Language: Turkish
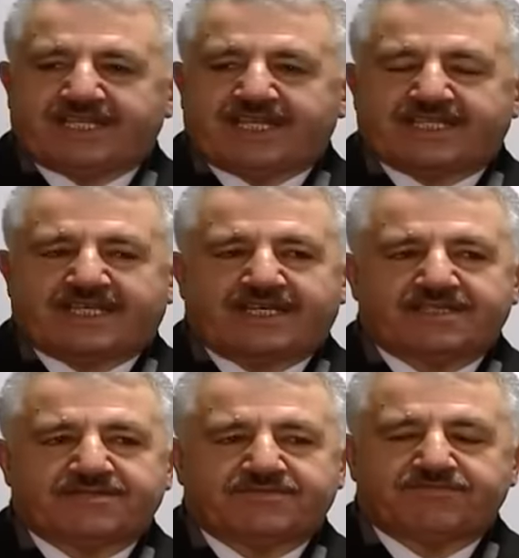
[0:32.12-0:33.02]
kere
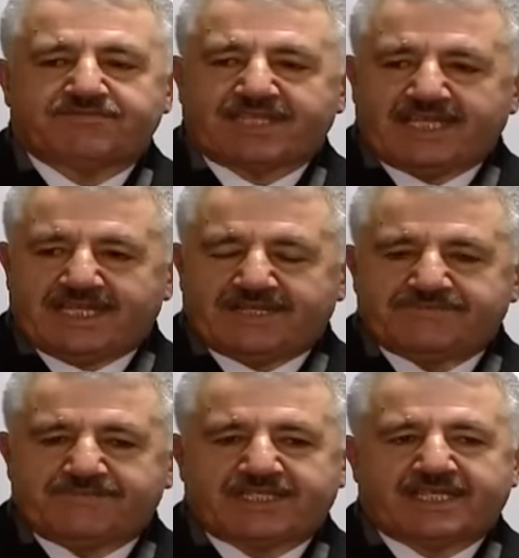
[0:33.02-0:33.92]
daha
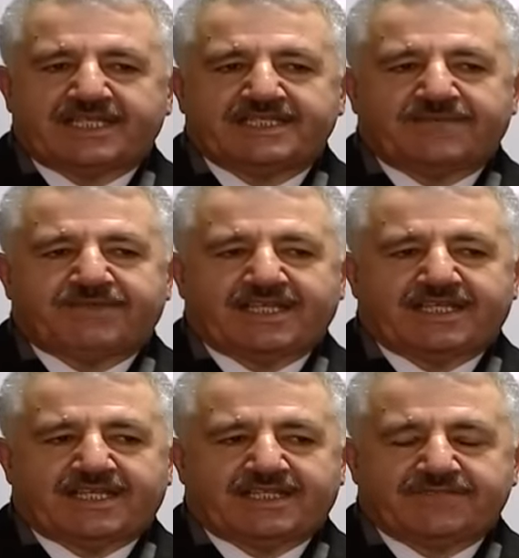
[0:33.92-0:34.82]
gelelim, yerinde
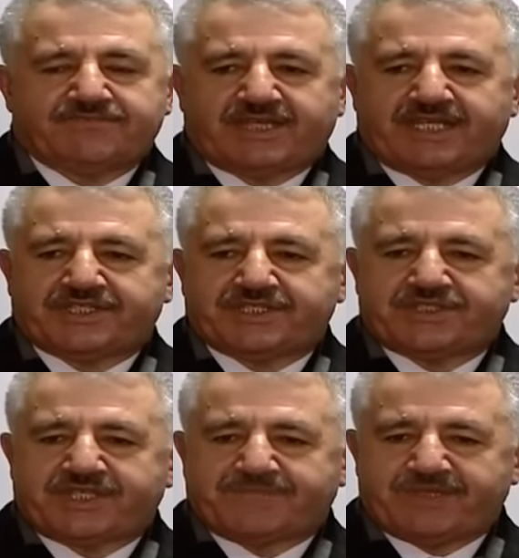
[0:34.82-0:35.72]
bilgi alalım.
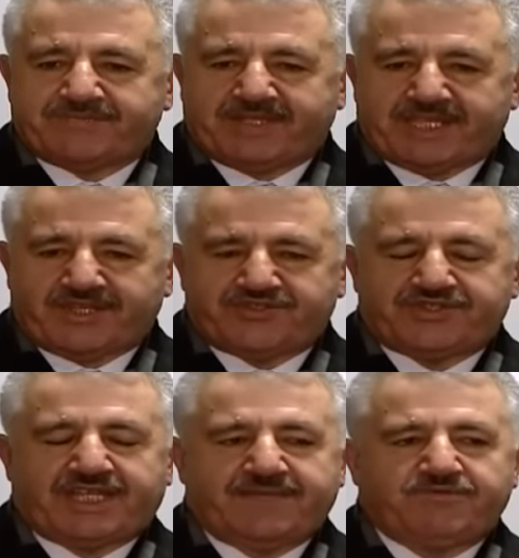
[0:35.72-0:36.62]
Açılış yapılmadan
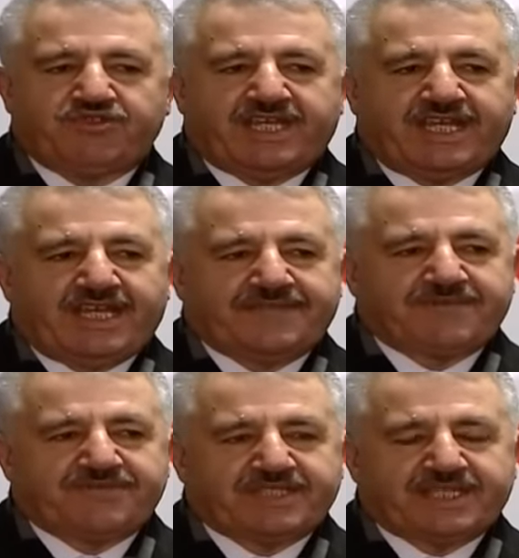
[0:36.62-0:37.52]
önce müdahale
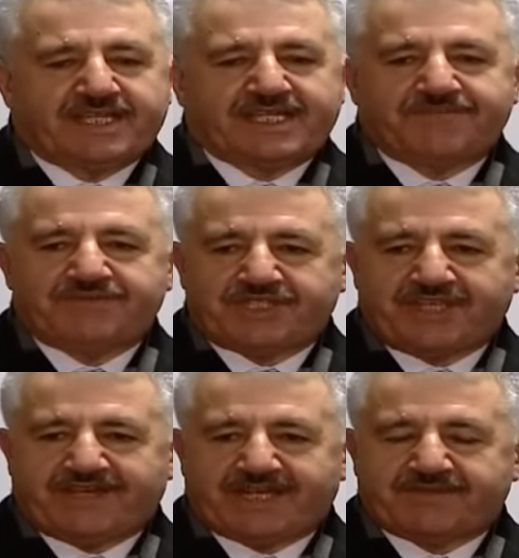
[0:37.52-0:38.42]
etmemiz gereken bir
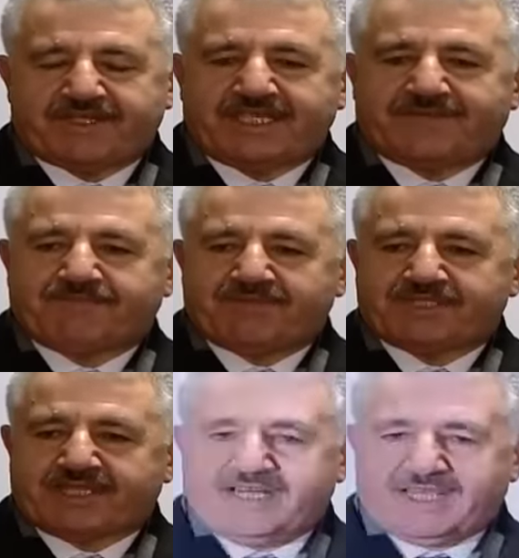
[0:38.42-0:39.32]
şey var mı?
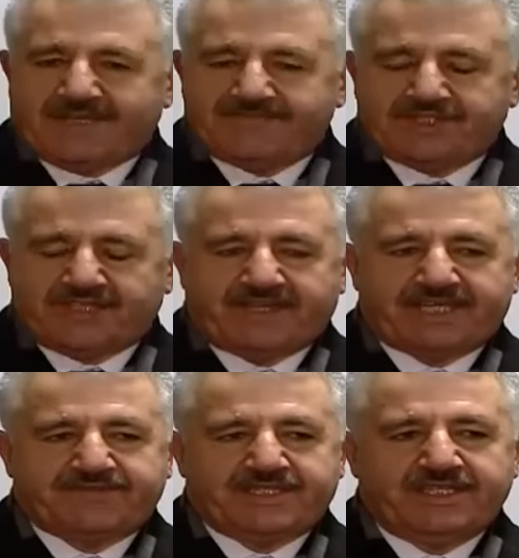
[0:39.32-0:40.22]
Yapmamız gereken bir şey
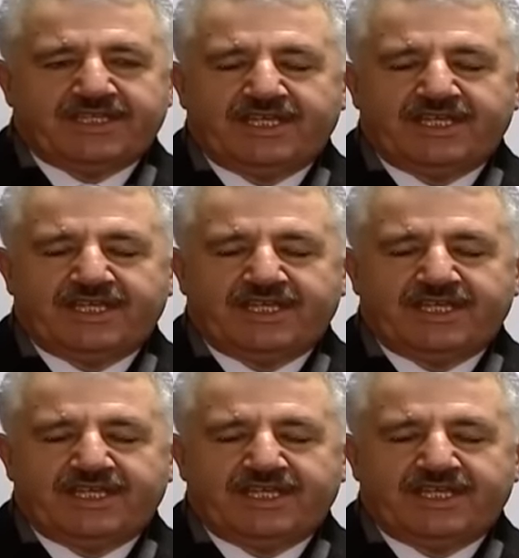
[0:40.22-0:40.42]
var mı?